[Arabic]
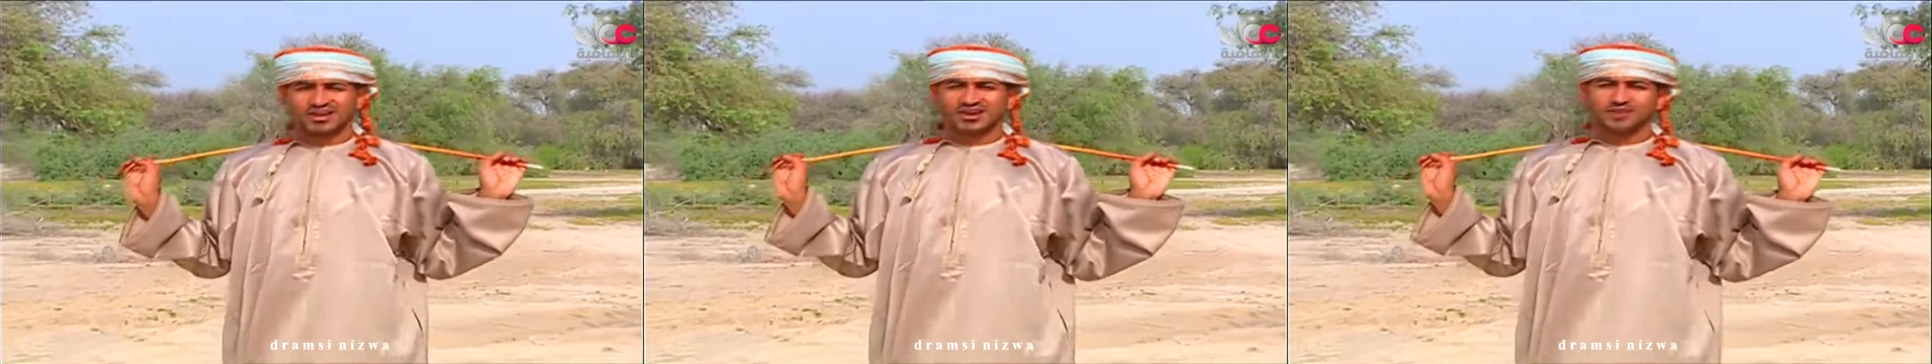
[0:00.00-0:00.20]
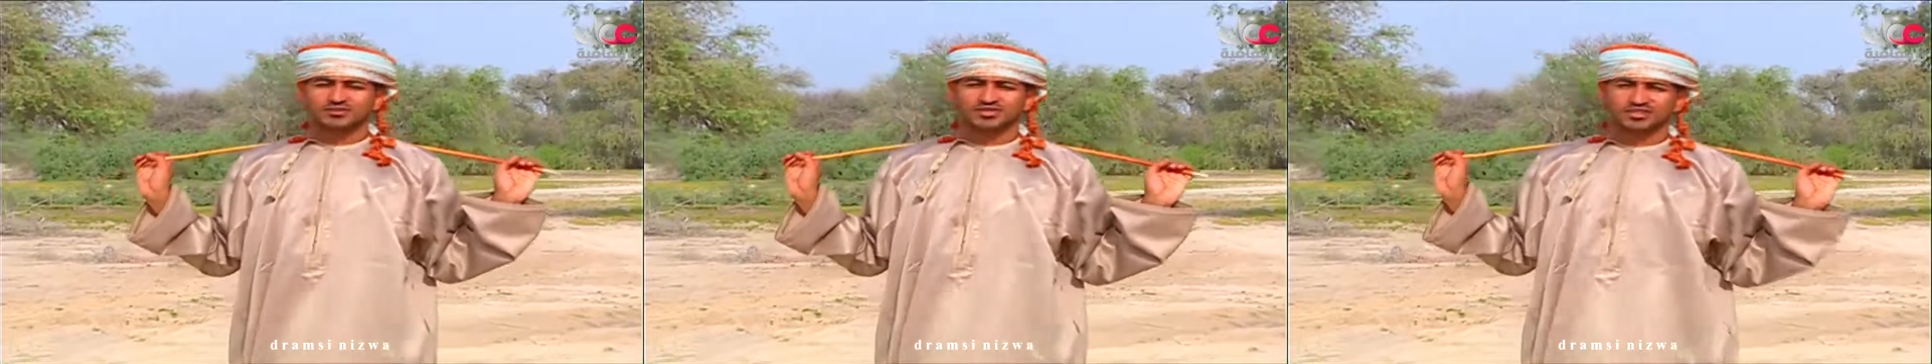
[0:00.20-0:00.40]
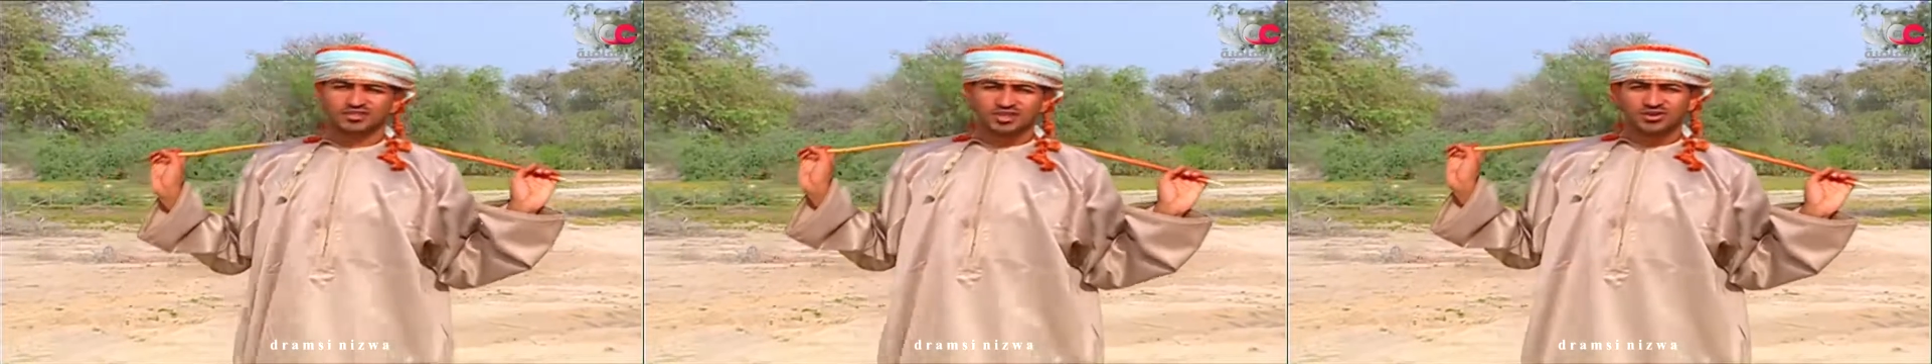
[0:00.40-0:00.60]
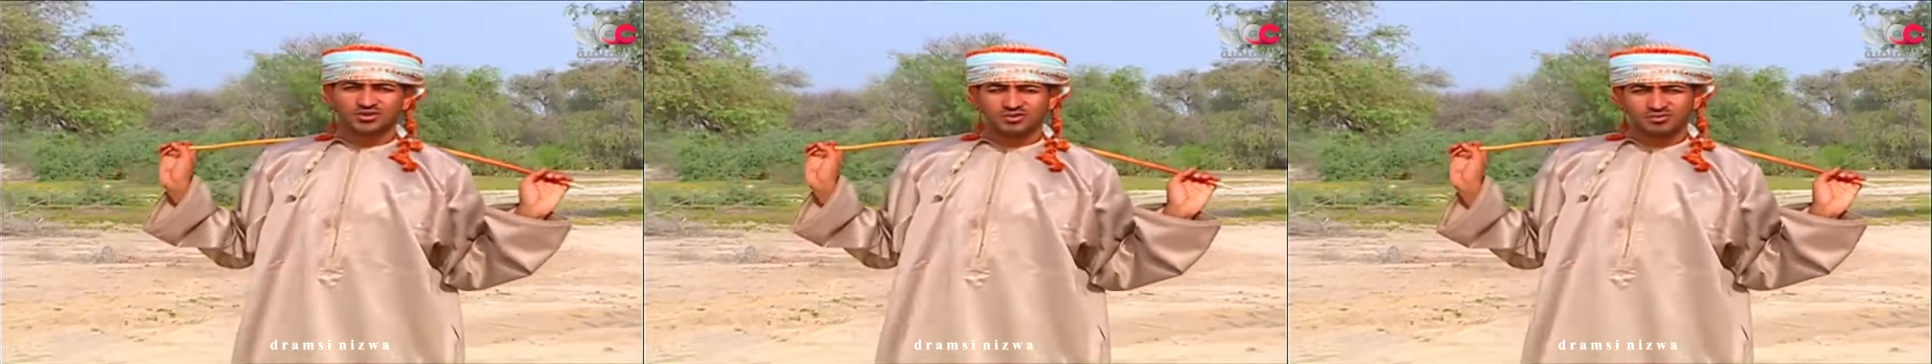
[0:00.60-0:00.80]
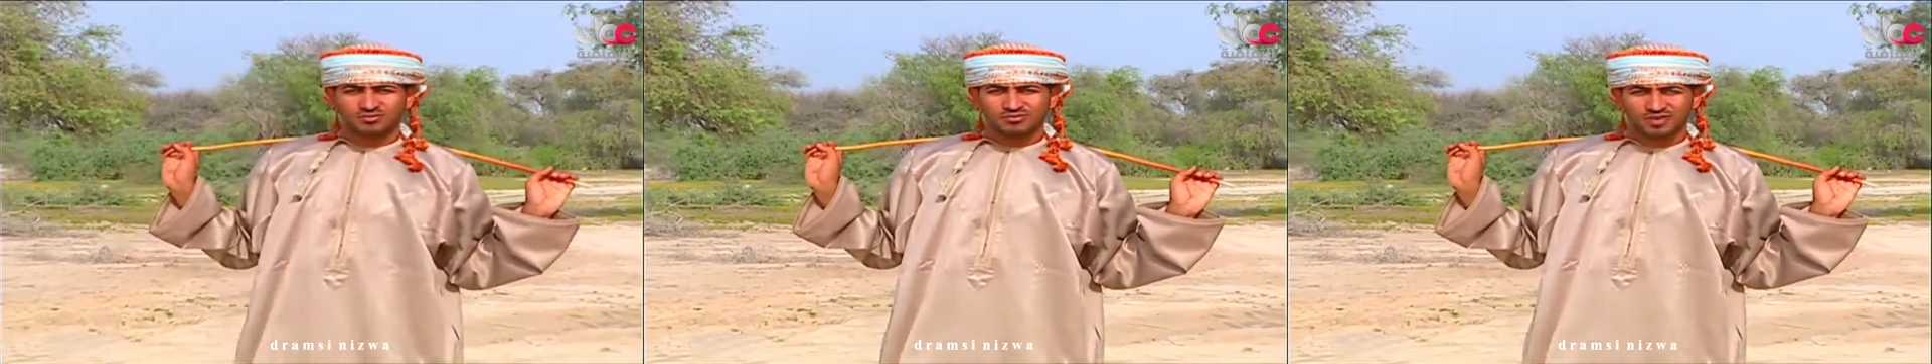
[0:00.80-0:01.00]
رمستنا
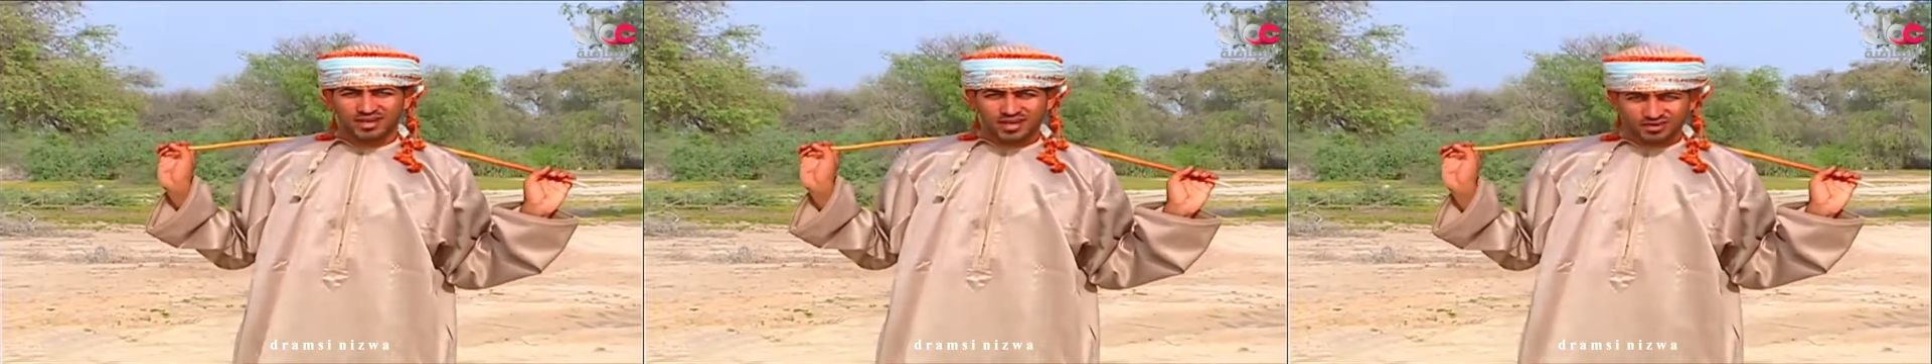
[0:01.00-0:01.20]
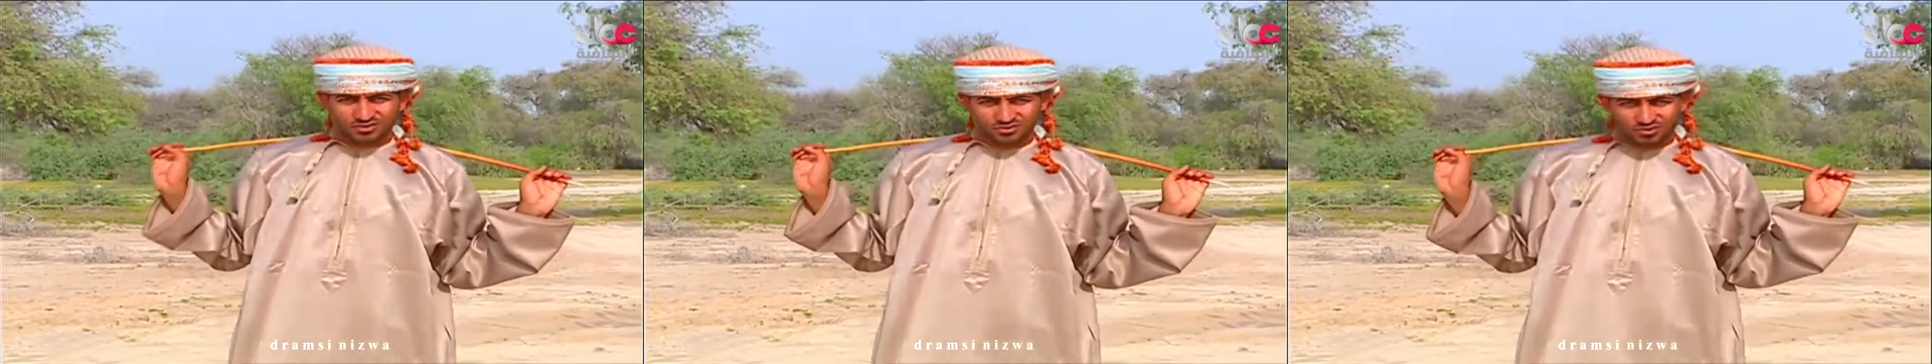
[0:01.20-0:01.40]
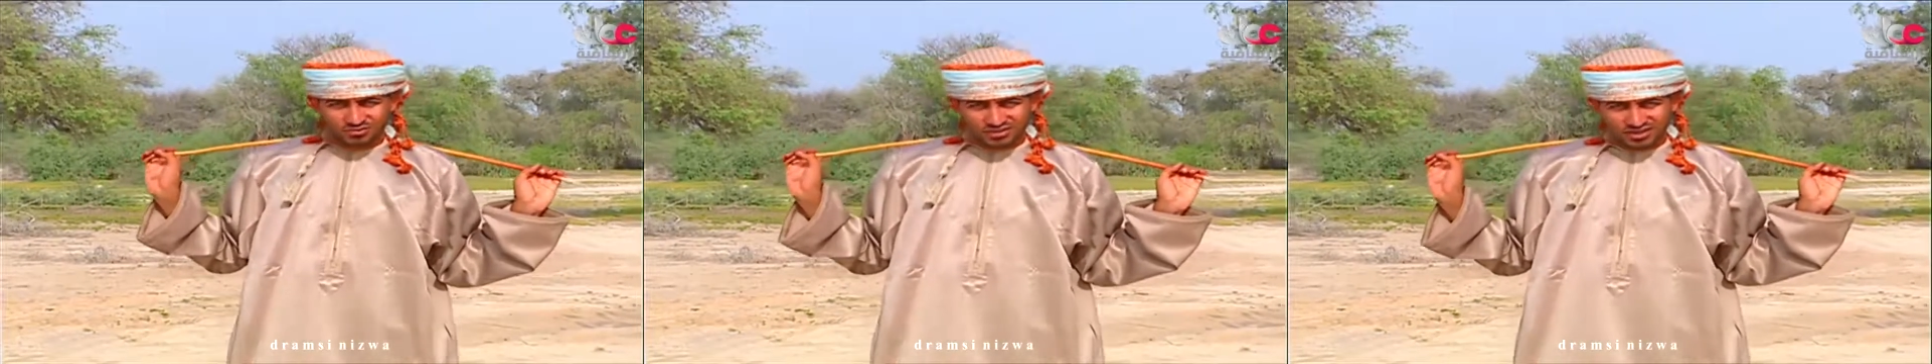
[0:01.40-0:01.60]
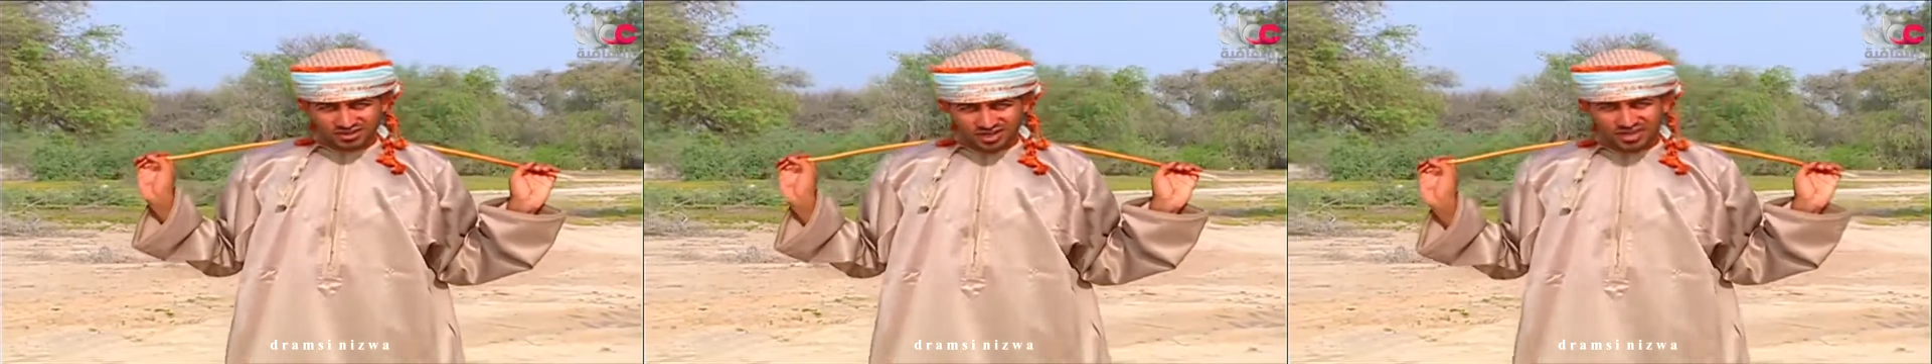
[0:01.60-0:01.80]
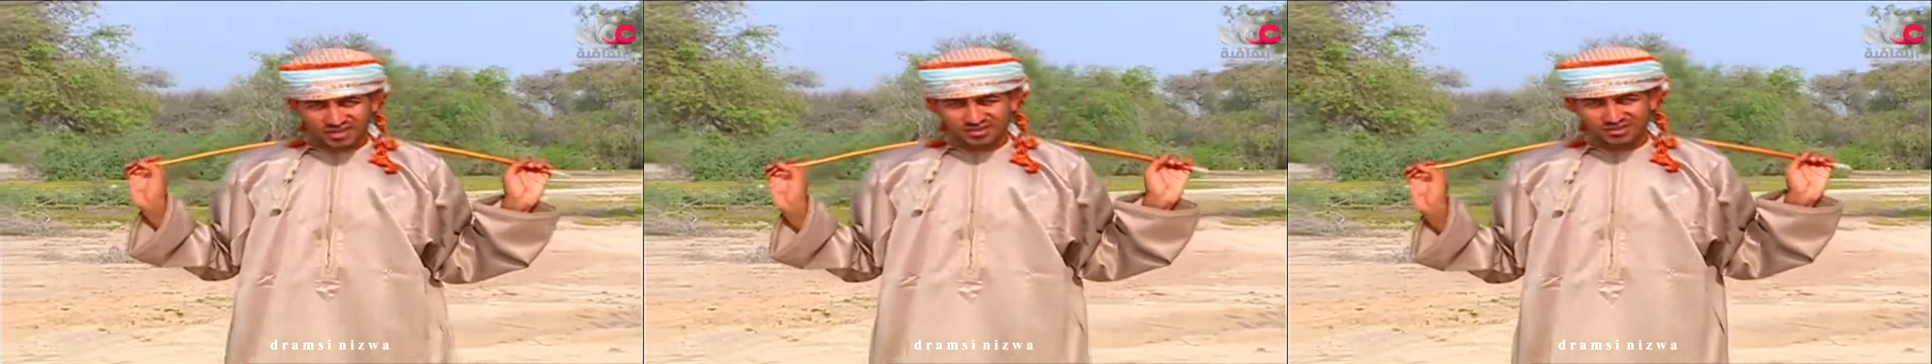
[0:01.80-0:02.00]
اليوم راح تكون
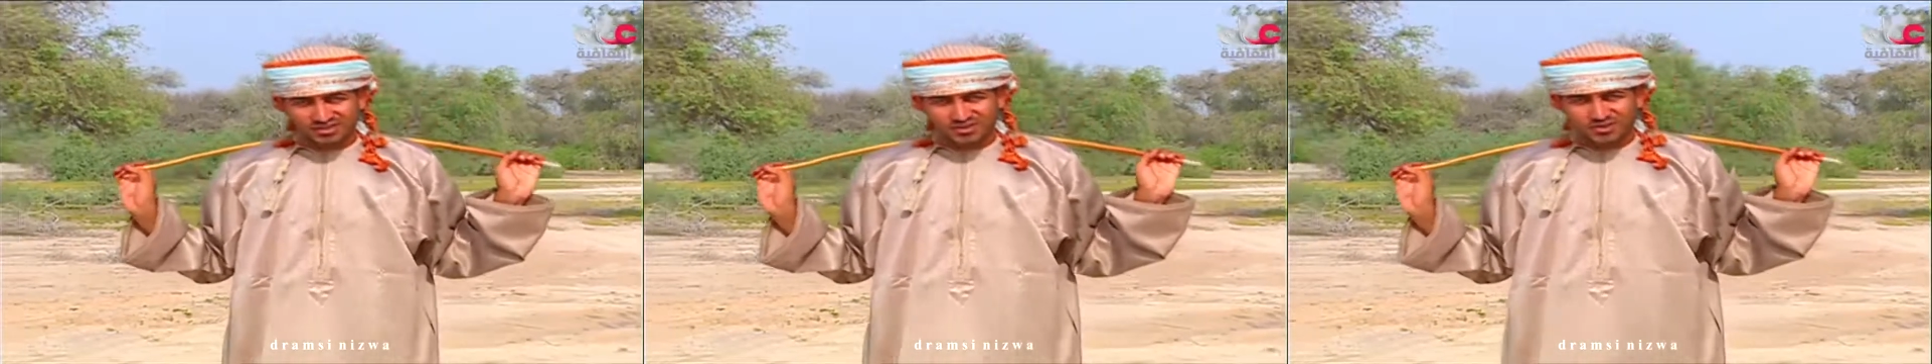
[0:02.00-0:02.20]
ميدان